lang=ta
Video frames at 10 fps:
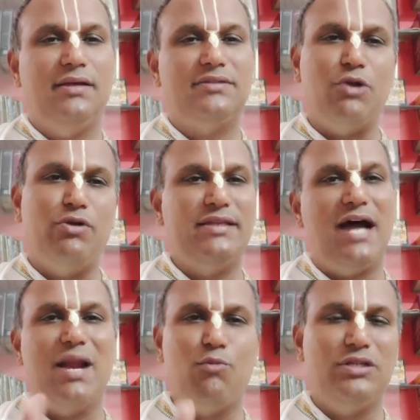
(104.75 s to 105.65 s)
தன்னுடைய
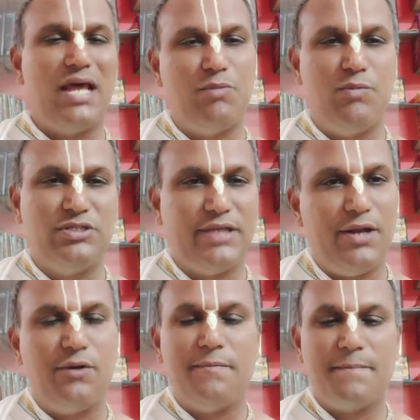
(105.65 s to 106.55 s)
தானமோ தர்மமோ
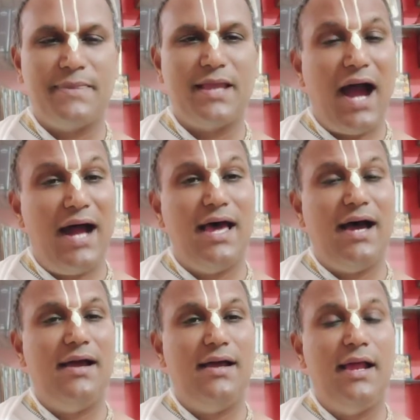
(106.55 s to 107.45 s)
செய்யணும் ஆனால்